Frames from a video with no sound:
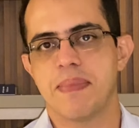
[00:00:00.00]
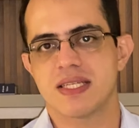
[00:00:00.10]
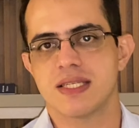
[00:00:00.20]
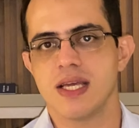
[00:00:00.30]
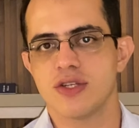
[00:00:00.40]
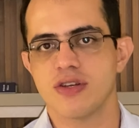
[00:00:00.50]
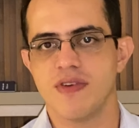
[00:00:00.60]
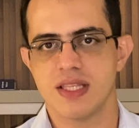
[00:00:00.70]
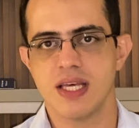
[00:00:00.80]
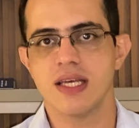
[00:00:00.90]
paciente que
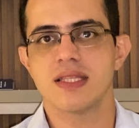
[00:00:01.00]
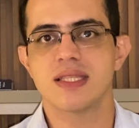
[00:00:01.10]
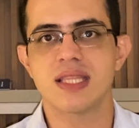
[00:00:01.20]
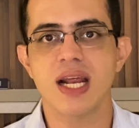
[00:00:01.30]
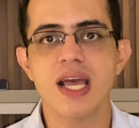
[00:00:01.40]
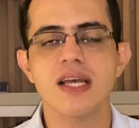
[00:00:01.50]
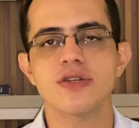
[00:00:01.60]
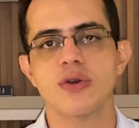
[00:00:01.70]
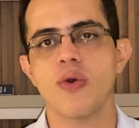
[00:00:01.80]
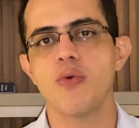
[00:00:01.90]
vai ter
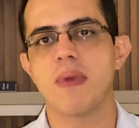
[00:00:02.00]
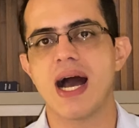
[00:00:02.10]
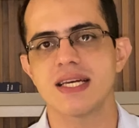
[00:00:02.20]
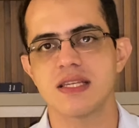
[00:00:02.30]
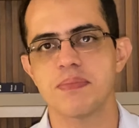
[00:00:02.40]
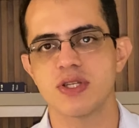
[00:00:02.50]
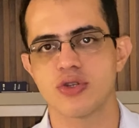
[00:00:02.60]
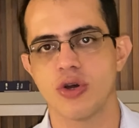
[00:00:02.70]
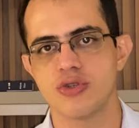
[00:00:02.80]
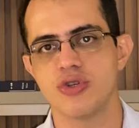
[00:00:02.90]
três ou mais
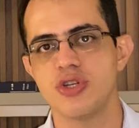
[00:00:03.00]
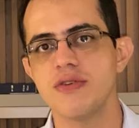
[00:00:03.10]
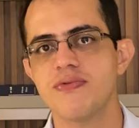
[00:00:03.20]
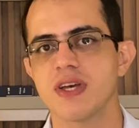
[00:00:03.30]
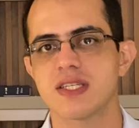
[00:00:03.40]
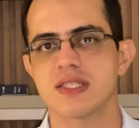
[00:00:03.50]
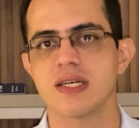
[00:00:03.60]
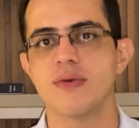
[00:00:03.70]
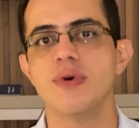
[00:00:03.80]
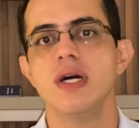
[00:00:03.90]
episódios de
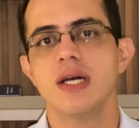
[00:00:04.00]
infecção